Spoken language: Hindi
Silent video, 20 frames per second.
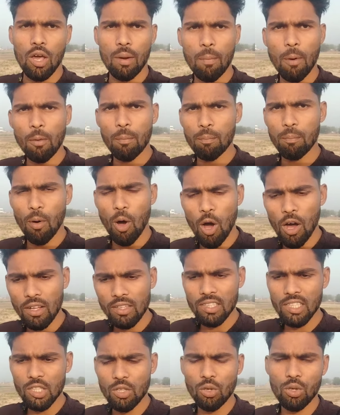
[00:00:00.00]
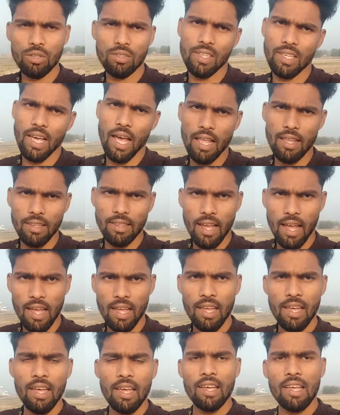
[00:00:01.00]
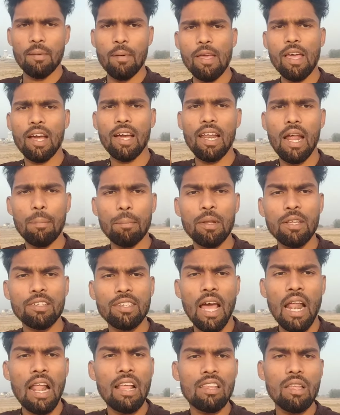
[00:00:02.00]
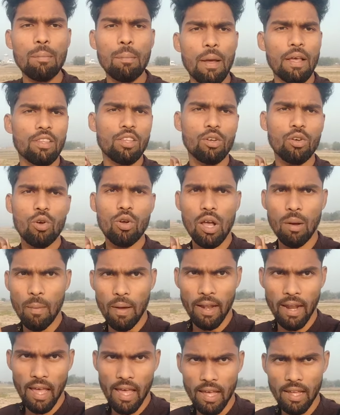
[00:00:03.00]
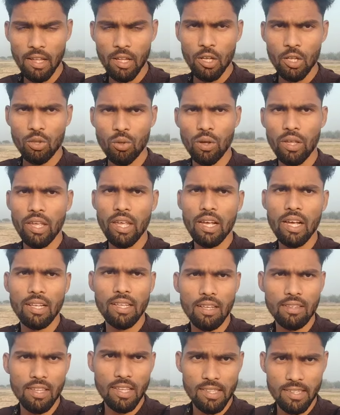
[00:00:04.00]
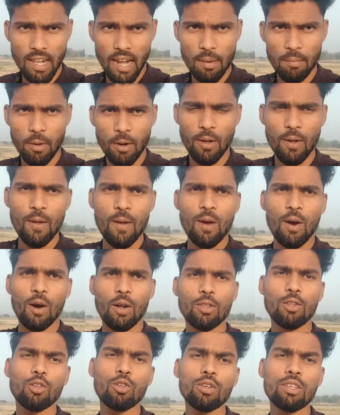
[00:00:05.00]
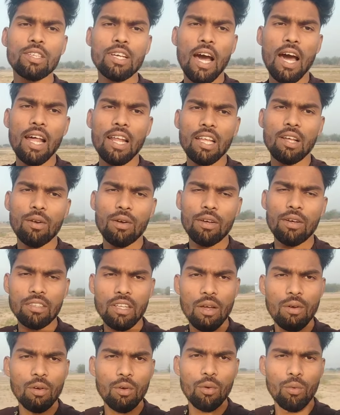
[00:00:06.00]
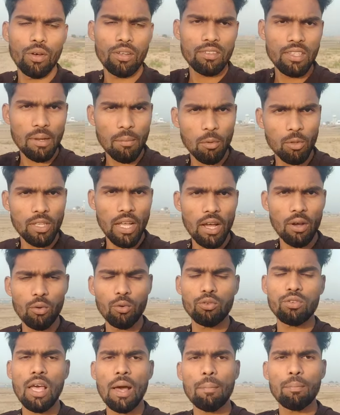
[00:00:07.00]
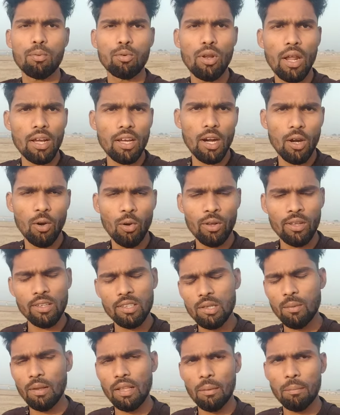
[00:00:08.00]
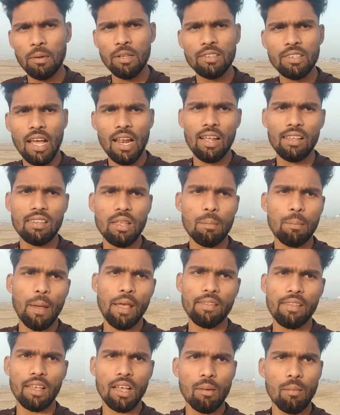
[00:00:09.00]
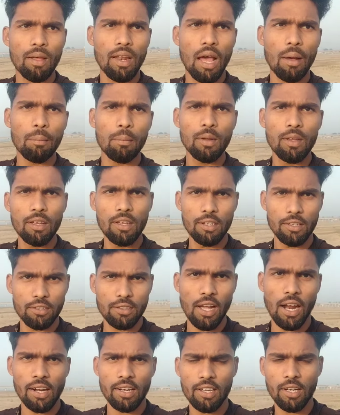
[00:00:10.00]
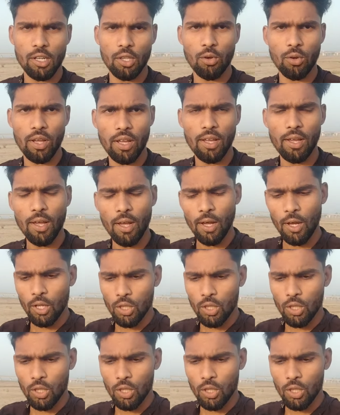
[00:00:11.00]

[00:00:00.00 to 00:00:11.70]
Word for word: और वो बहुत चीज़ों को सिखाया जाता है कि भाई अगर आपने चैनल से पैसे को कमाना है तो एक हज़ार सब्सक्राइबर और दोस्तों चार हज़ार वर्ष का वर्ष टाइम होता है उसे आप पूरा कर लो इसके बाद अपने चैनल से पैसे कमाना आप स्टार्ट कर दोगे